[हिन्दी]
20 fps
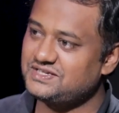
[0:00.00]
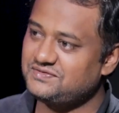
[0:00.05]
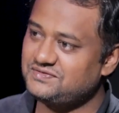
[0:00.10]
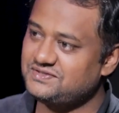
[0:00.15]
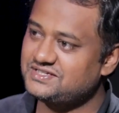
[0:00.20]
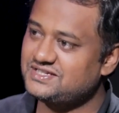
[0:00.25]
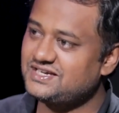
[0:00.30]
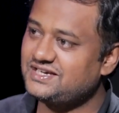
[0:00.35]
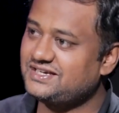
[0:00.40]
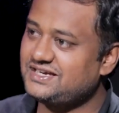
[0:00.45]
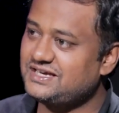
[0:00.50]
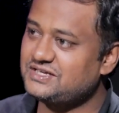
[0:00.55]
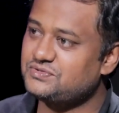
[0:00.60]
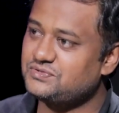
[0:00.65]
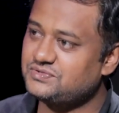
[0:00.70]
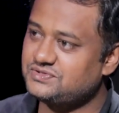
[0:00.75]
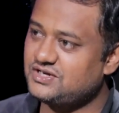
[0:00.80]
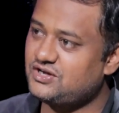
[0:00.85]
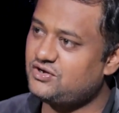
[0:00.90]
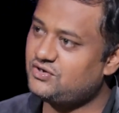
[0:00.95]
सर्विस का क्या
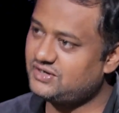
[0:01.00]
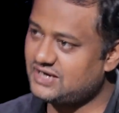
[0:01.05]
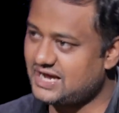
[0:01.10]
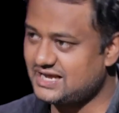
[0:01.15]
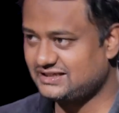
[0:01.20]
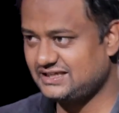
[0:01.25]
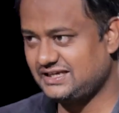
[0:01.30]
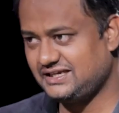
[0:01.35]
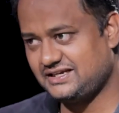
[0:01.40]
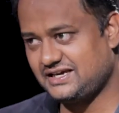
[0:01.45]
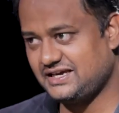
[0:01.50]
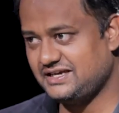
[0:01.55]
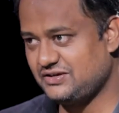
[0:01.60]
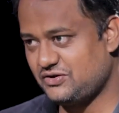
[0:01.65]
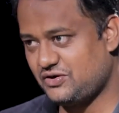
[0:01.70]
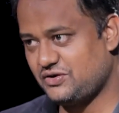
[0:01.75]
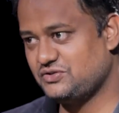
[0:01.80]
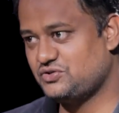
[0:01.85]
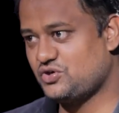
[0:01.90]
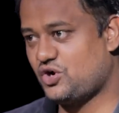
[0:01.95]
सोचा और आते ही कहीं
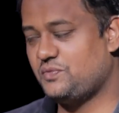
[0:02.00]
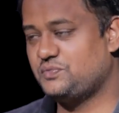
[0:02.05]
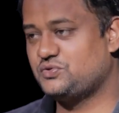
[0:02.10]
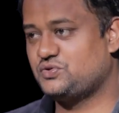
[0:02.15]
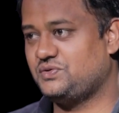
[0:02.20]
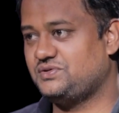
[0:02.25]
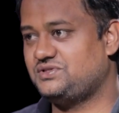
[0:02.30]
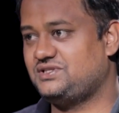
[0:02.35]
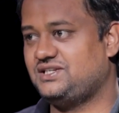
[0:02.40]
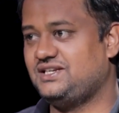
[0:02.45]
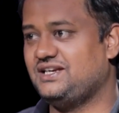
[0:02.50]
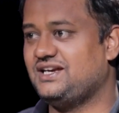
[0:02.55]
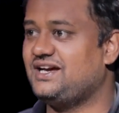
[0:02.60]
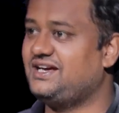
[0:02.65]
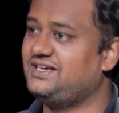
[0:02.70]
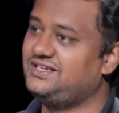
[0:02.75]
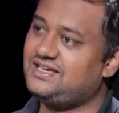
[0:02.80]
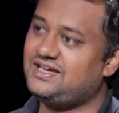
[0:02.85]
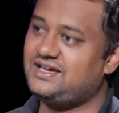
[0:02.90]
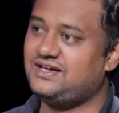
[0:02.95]
और जॉब स्विच
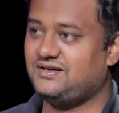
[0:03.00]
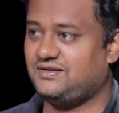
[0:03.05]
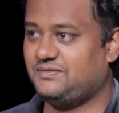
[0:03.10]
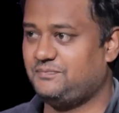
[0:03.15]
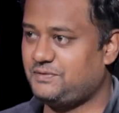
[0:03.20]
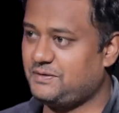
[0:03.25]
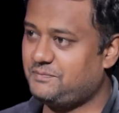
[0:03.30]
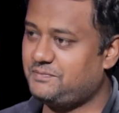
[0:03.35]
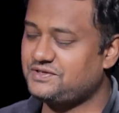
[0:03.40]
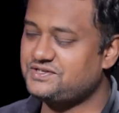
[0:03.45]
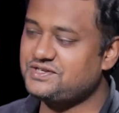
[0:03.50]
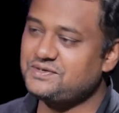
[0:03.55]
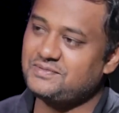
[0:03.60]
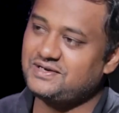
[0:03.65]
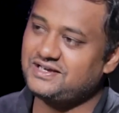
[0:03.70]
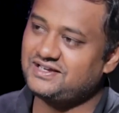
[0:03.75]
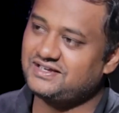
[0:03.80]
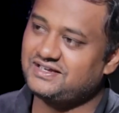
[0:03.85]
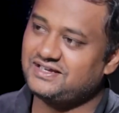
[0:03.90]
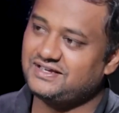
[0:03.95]
किया या प्रिपरेशन
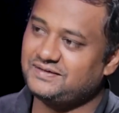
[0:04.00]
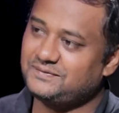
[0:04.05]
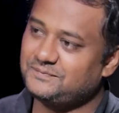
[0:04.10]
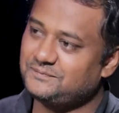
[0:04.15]
में लग गए